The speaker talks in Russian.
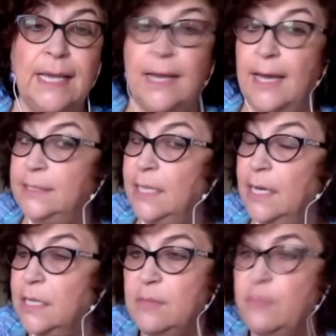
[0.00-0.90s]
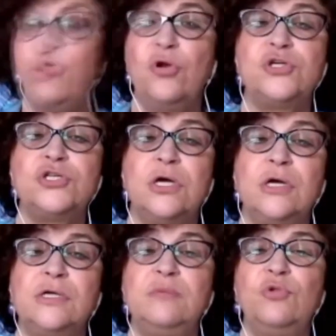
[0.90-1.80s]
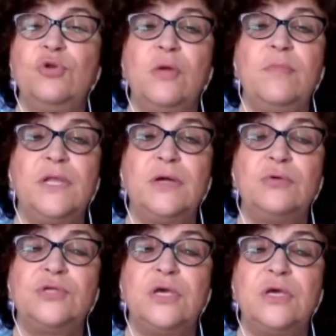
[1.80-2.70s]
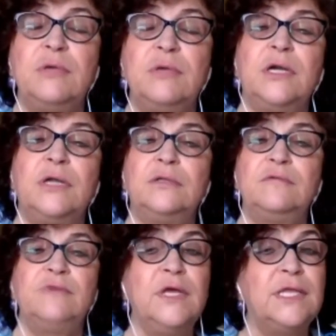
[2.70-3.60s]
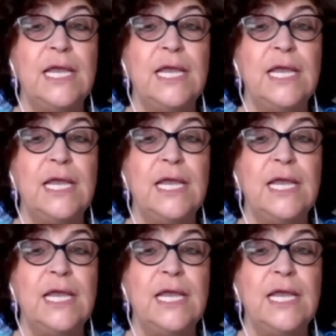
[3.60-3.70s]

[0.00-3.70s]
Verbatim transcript: Однако ни Польша, где много белорусских иммигрантов, ни